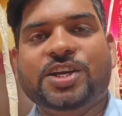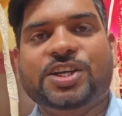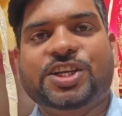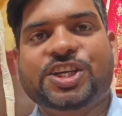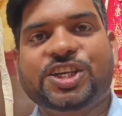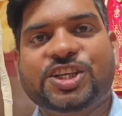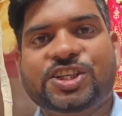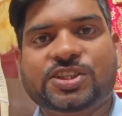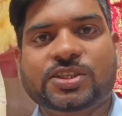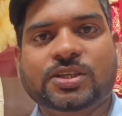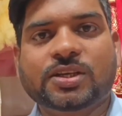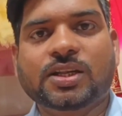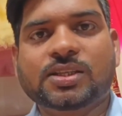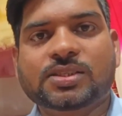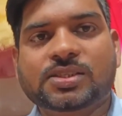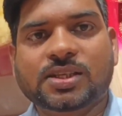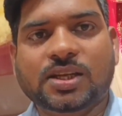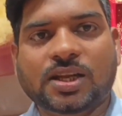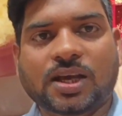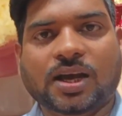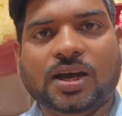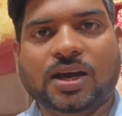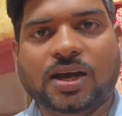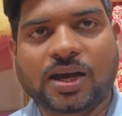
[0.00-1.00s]
यहाँ किड्स
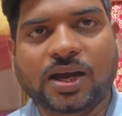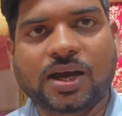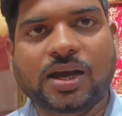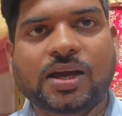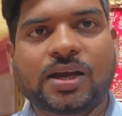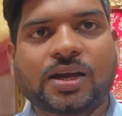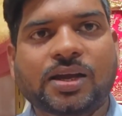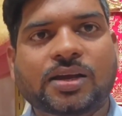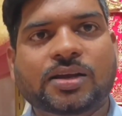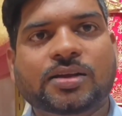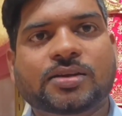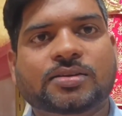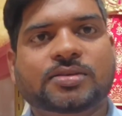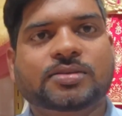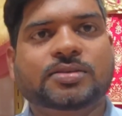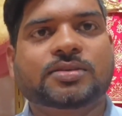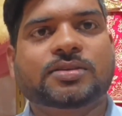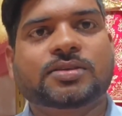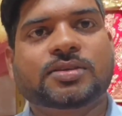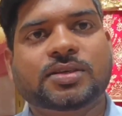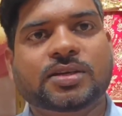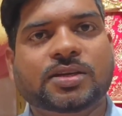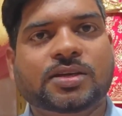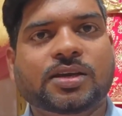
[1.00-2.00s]
गर्ल्स लहंगा है
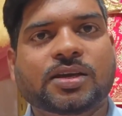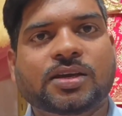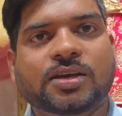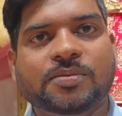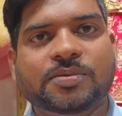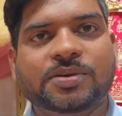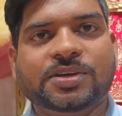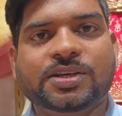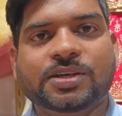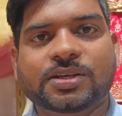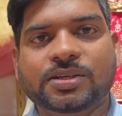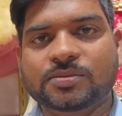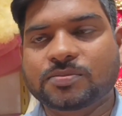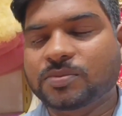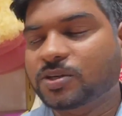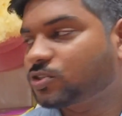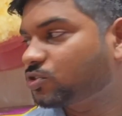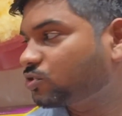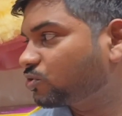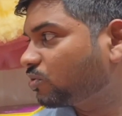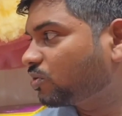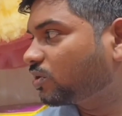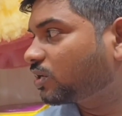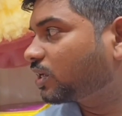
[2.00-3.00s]

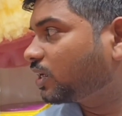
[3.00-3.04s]
बच्चों